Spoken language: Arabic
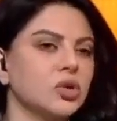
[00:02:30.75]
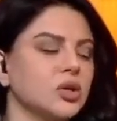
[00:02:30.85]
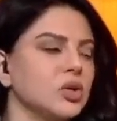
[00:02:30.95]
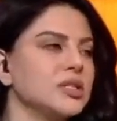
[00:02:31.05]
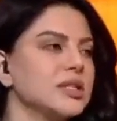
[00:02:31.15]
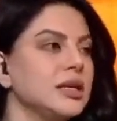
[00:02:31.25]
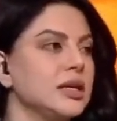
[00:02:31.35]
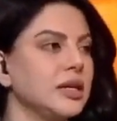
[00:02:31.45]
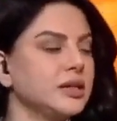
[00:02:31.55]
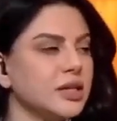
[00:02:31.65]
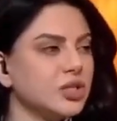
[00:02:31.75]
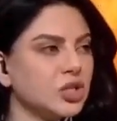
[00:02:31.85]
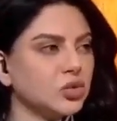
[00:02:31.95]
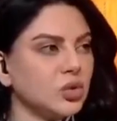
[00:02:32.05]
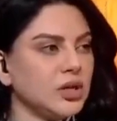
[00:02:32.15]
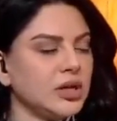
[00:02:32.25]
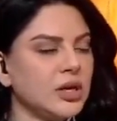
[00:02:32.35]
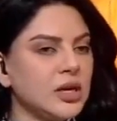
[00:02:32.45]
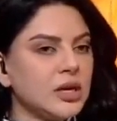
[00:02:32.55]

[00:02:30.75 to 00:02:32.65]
كل كل انسان له احتياجات وله